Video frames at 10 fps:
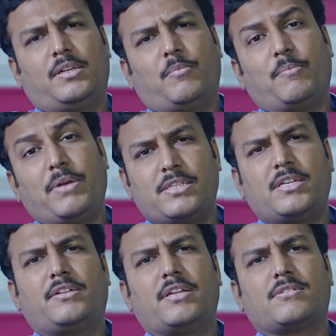நம்ம
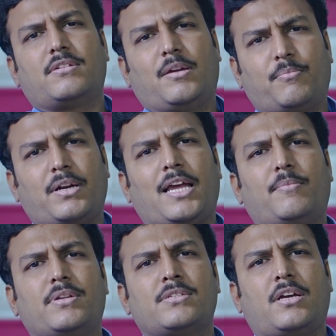பேசிக் டெஸ்ட் எப்போ
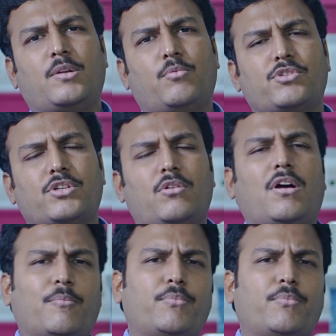டயபெட்டிஸ்னு கண்டுபிடிச்சிங்களோ